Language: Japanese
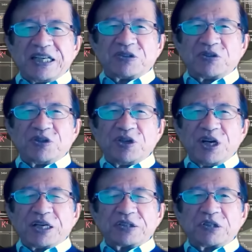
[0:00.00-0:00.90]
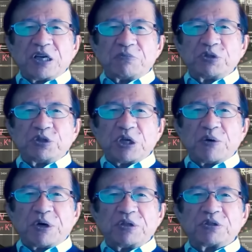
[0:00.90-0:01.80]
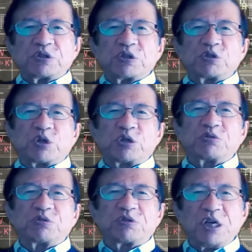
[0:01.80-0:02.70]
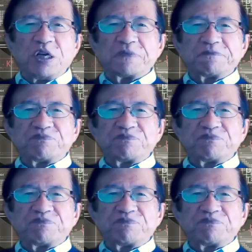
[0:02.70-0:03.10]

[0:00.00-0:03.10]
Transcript: あの、発がん物質が悪いっつってる人がいるんですね。